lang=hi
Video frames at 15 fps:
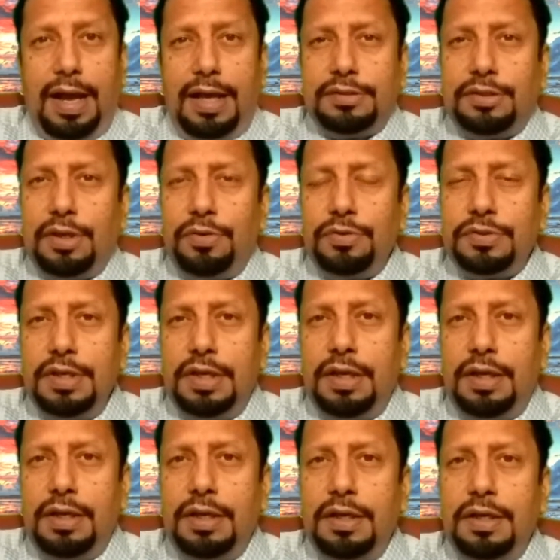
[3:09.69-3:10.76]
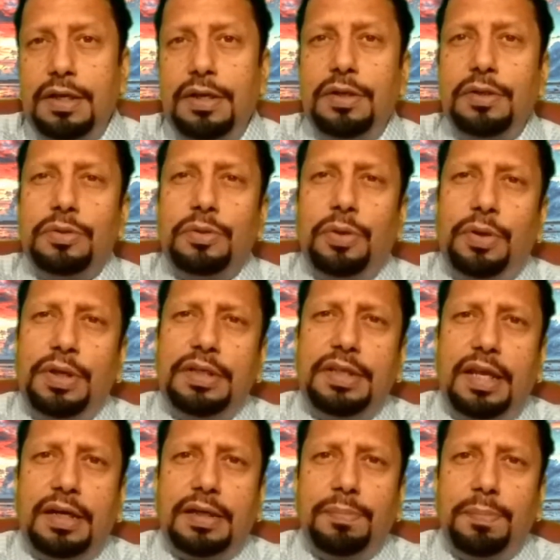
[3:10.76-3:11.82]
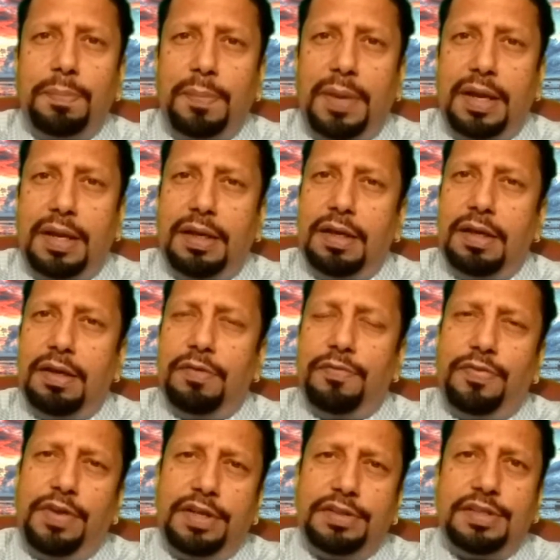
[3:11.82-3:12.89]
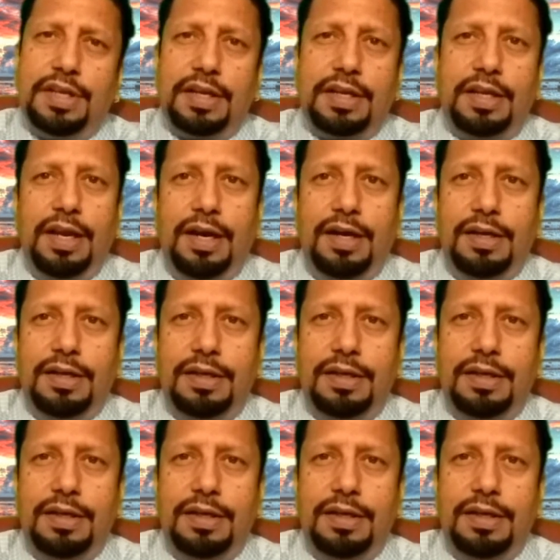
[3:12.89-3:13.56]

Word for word: ऐसा उसने थोड़ी देर में फिर से किया